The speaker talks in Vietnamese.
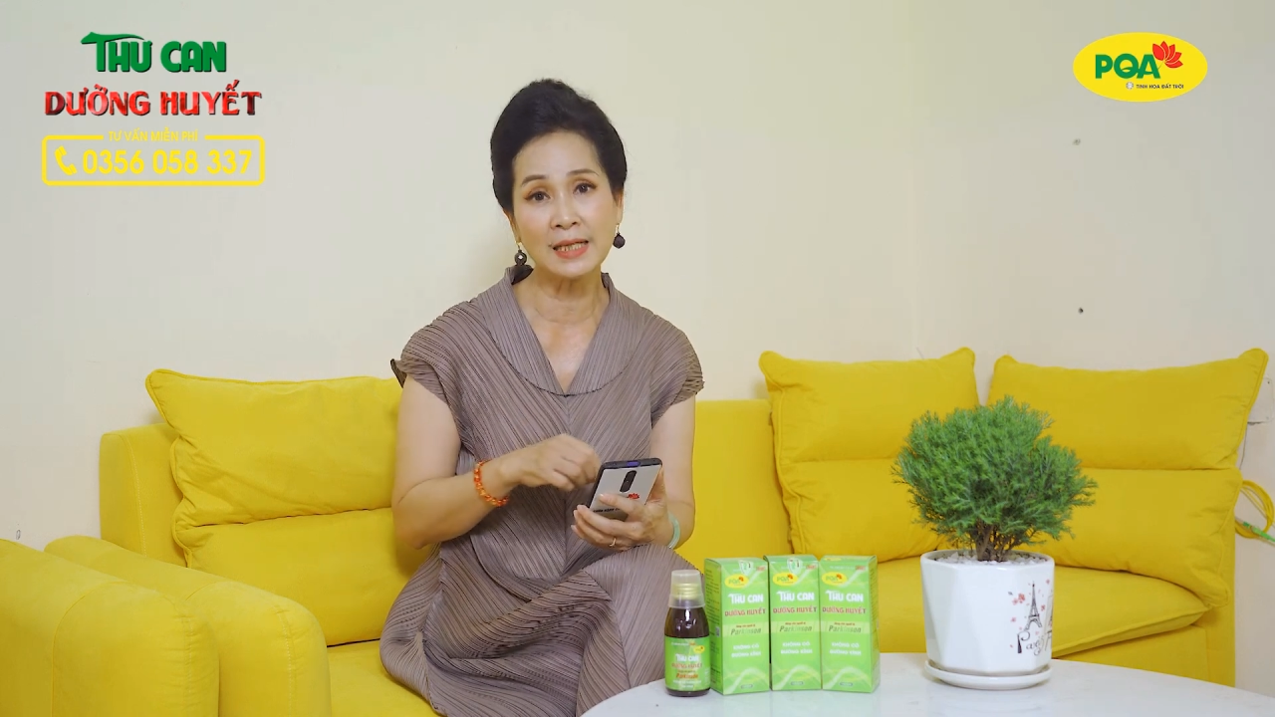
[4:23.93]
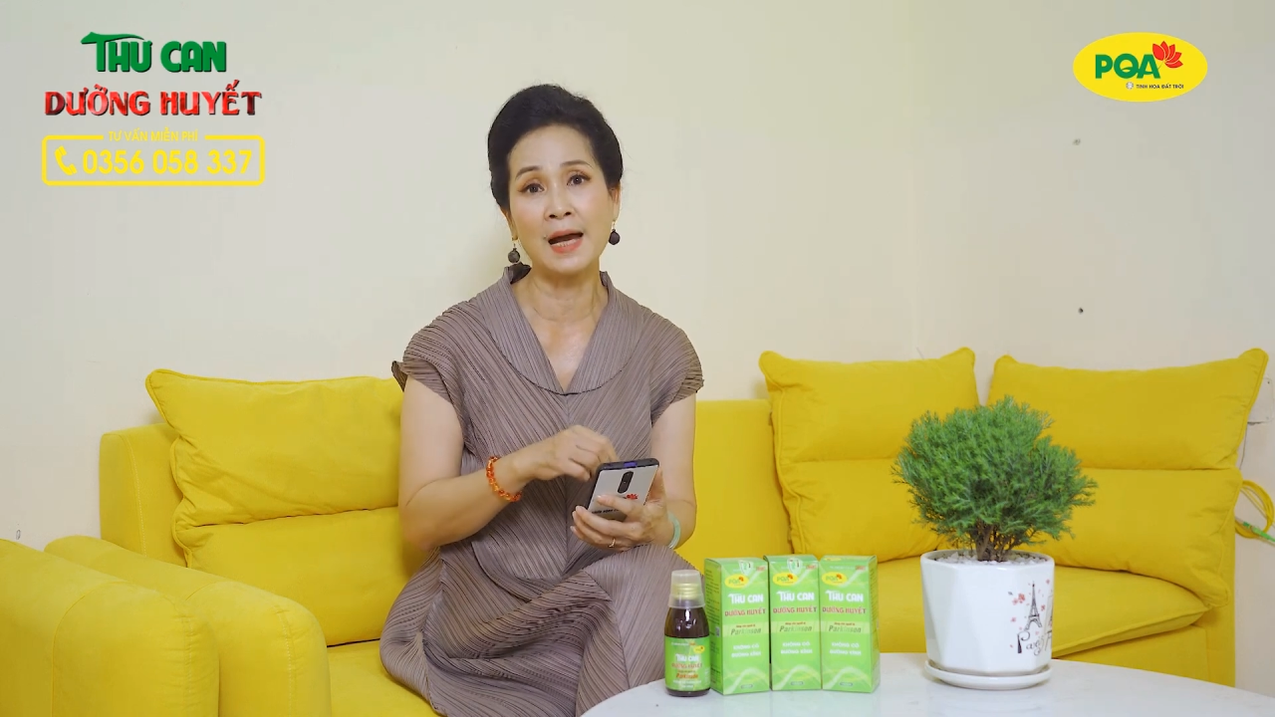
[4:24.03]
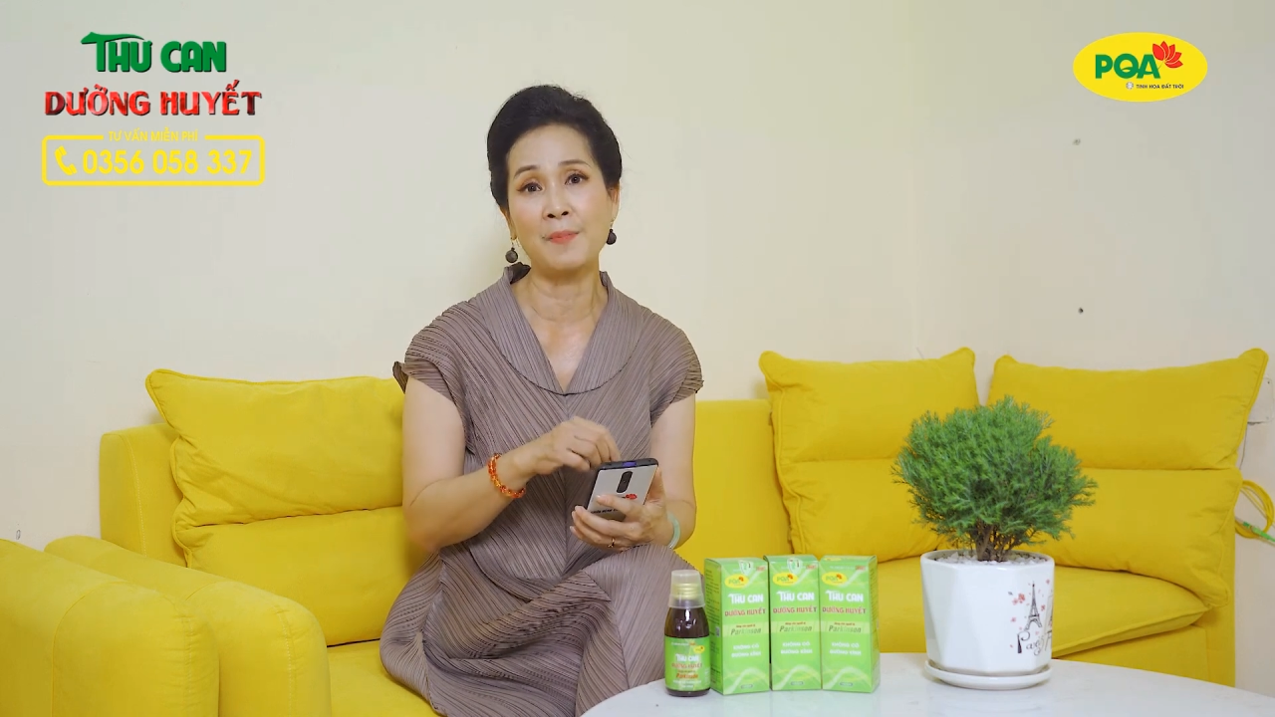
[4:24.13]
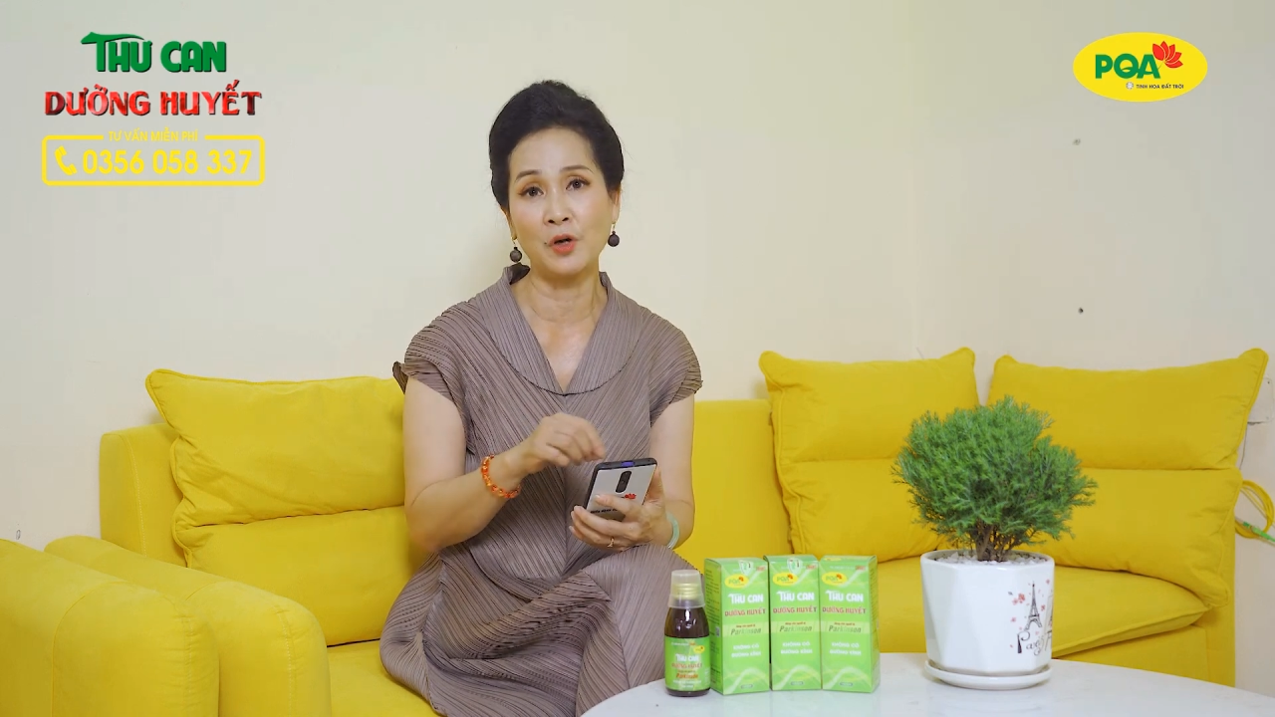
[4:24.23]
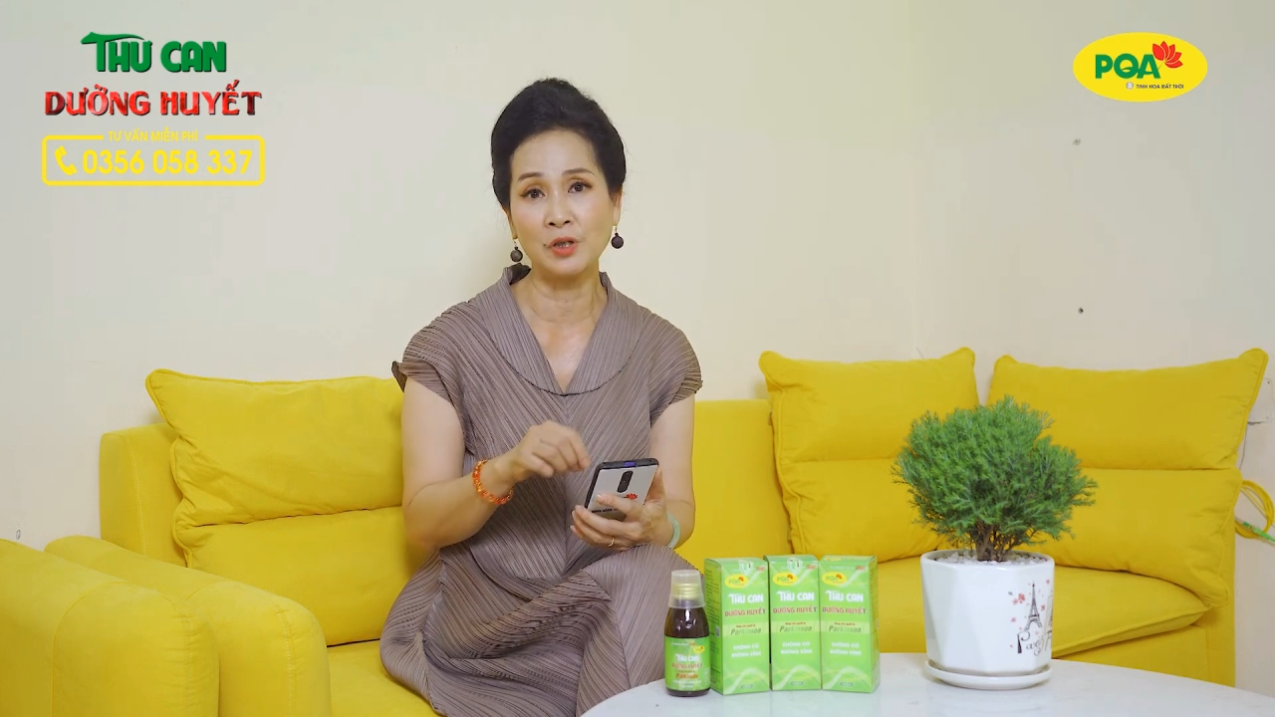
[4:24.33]
cả
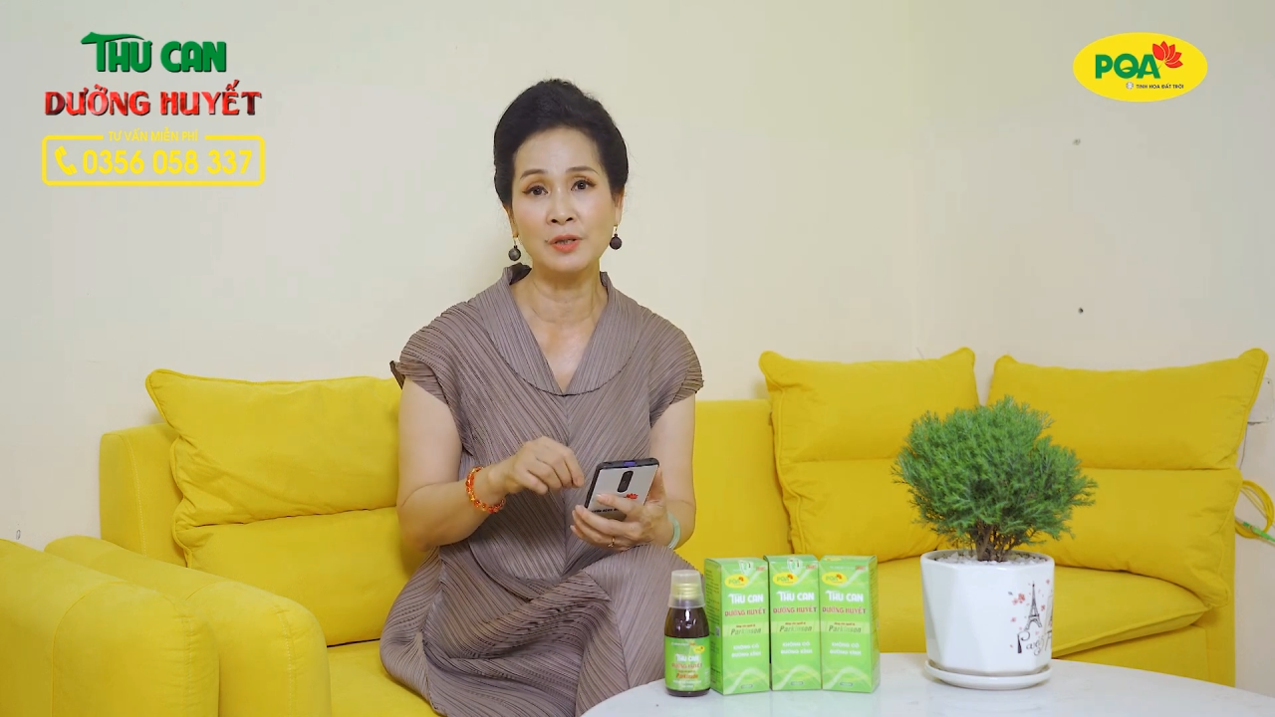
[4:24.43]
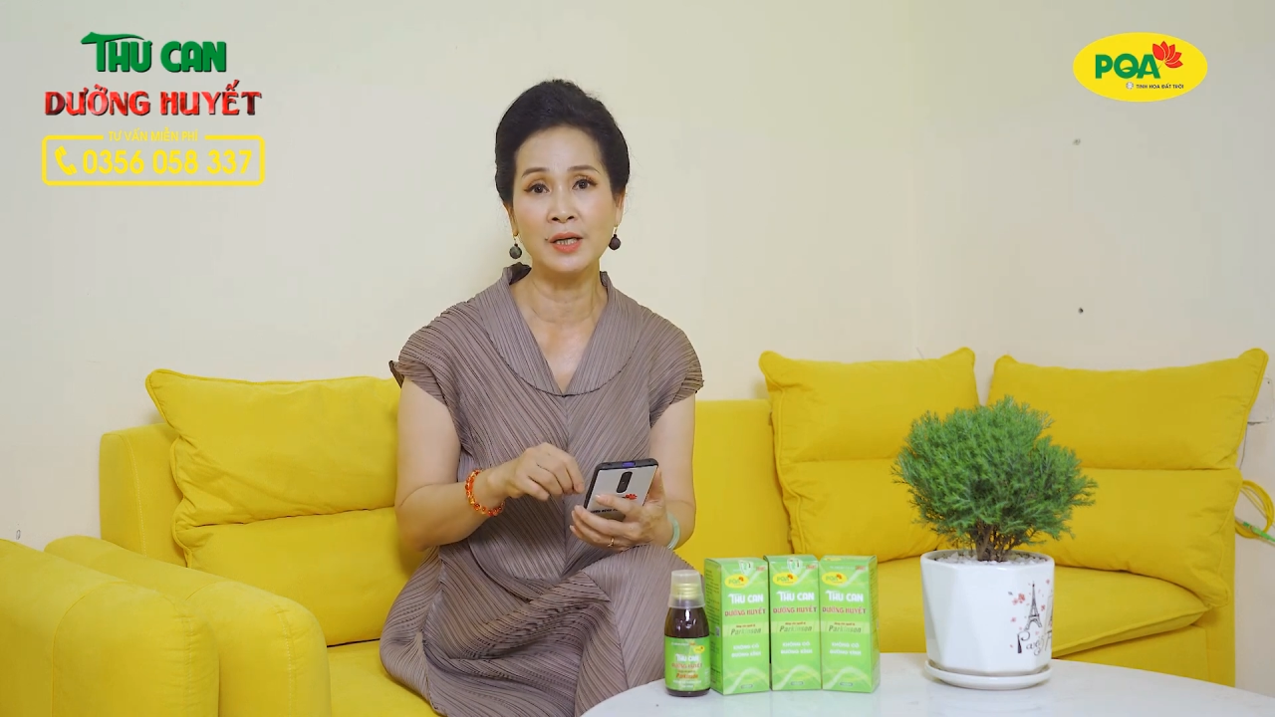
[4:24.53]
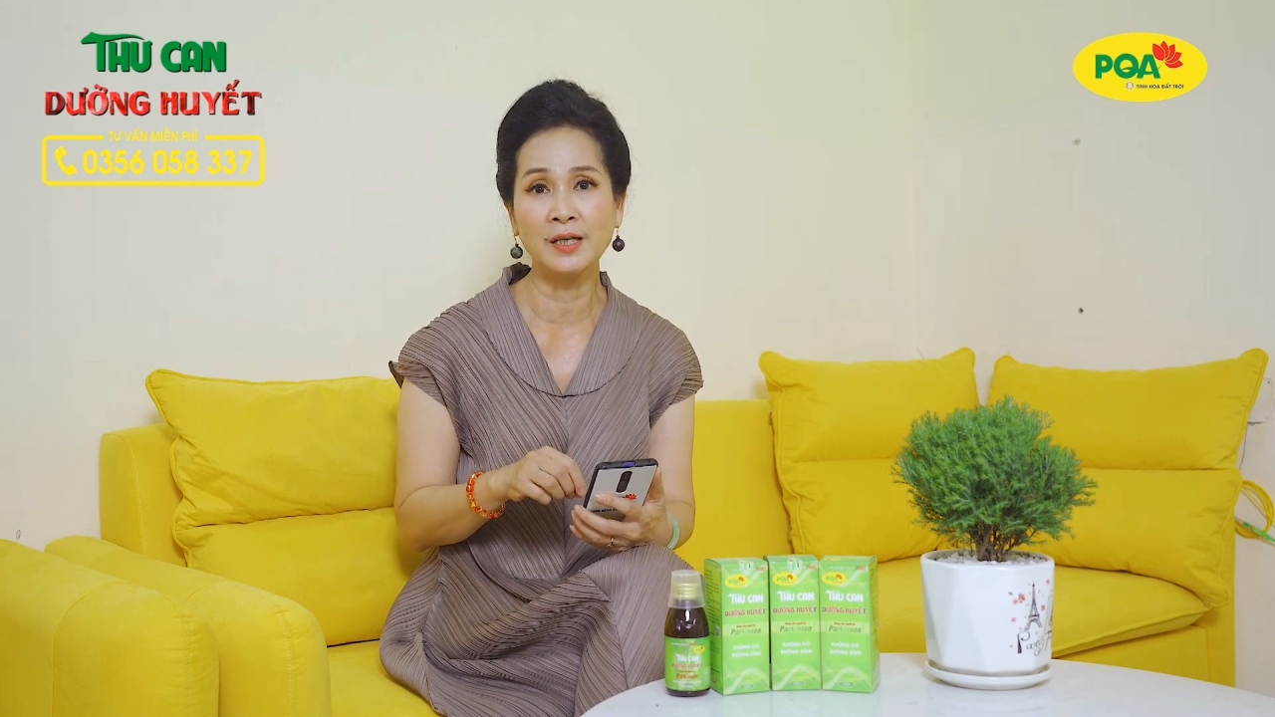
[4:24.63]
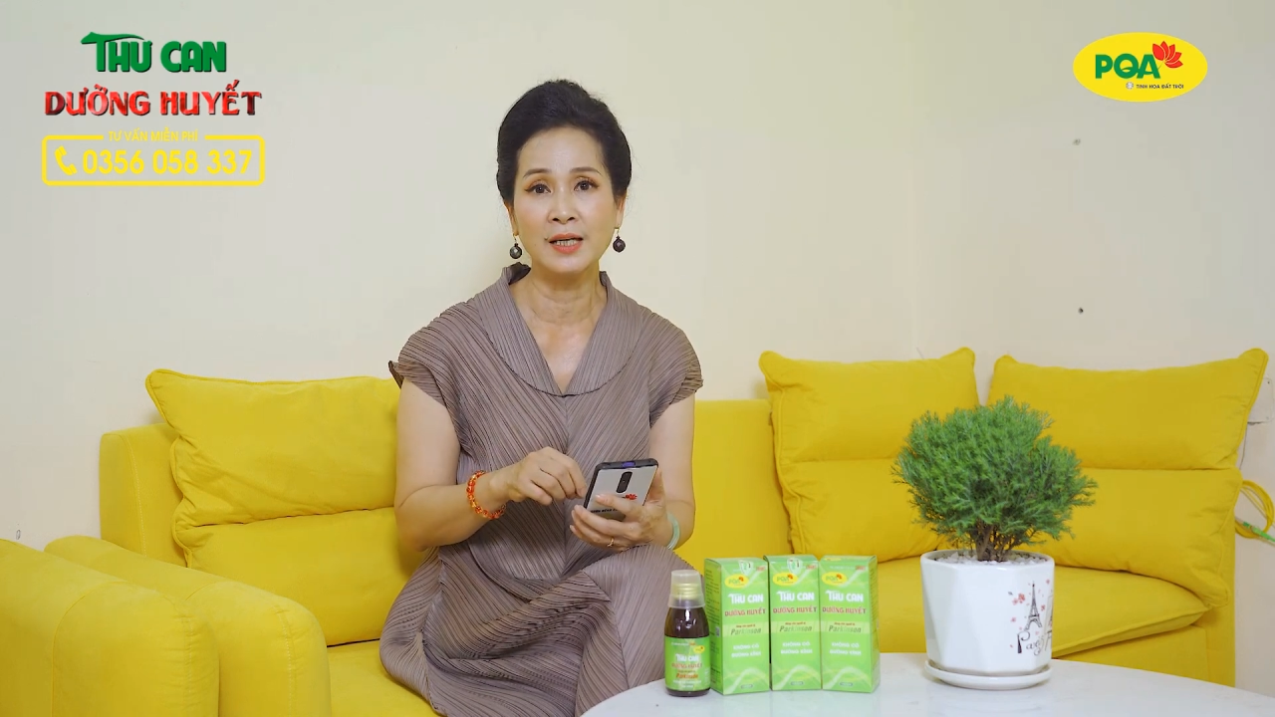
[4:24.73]
mọi người